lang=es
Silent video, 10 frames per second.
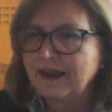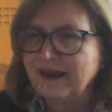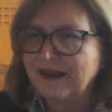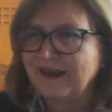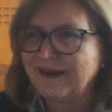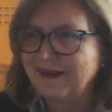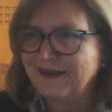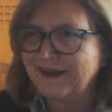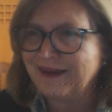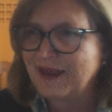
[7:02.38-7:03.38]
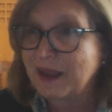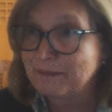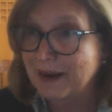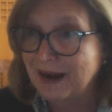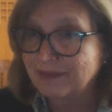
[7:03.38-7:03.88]

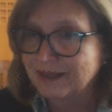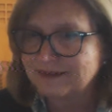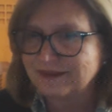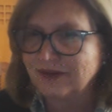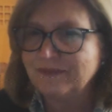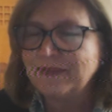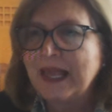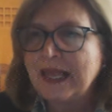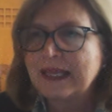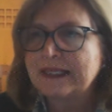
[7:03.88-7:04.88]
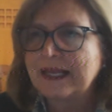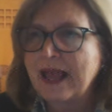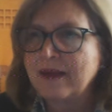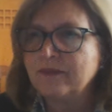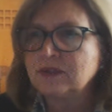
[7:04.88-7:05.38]
en palabras, ¿no?
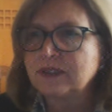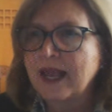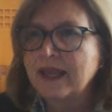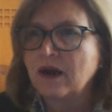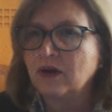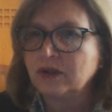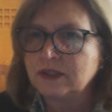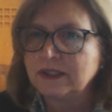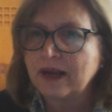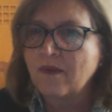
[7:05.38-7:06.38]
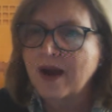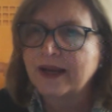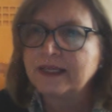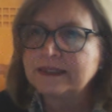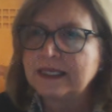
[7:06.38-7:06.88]
Creemos que hay otros
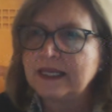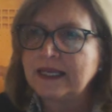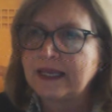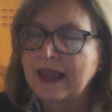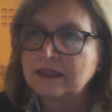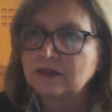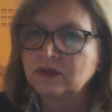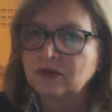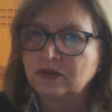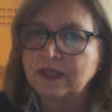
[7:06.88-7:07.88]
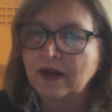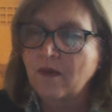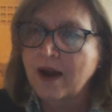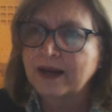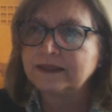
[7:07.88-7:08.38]
lenguajes y que estos otros
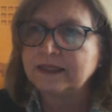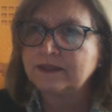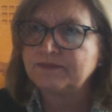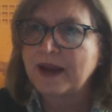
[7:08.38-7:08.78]
lenguajes es